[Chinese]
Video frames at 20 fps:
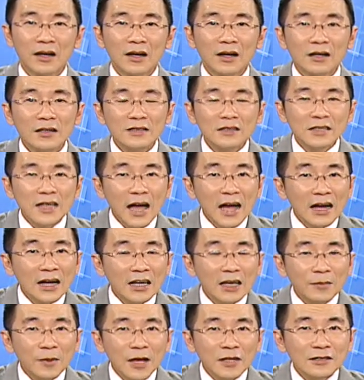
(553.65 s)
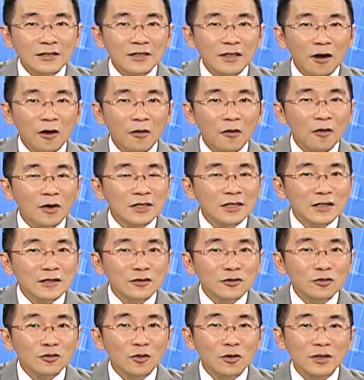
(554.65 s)
下个礼拜之后，我已经
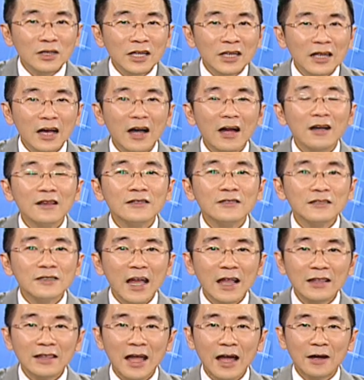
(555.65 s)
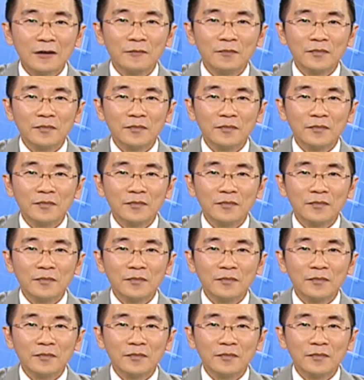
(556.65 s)
锁定了三档